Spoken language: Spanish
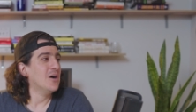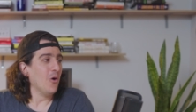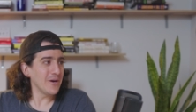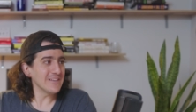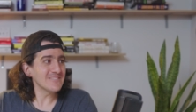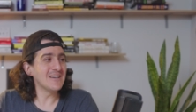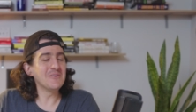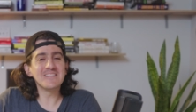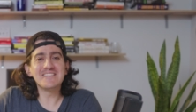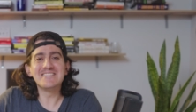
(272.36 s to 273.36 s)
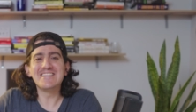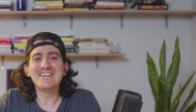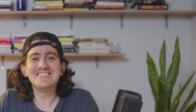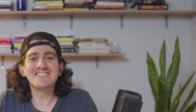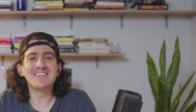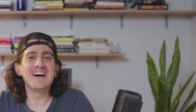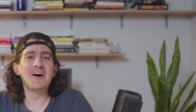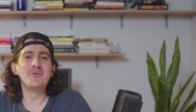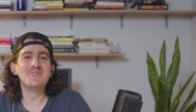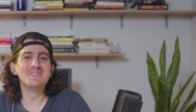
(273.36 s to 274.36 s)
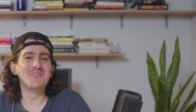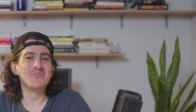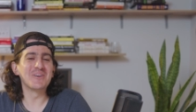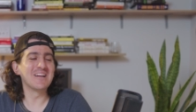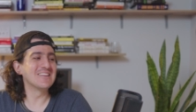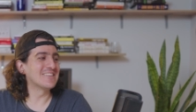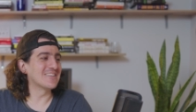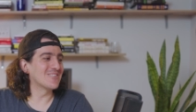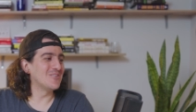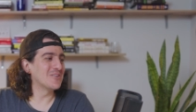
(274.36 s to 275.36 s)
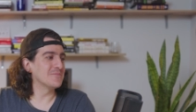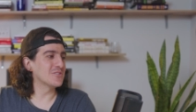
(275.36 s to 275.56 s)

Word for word: o que sea una tendencia, un, un reel de TikTok.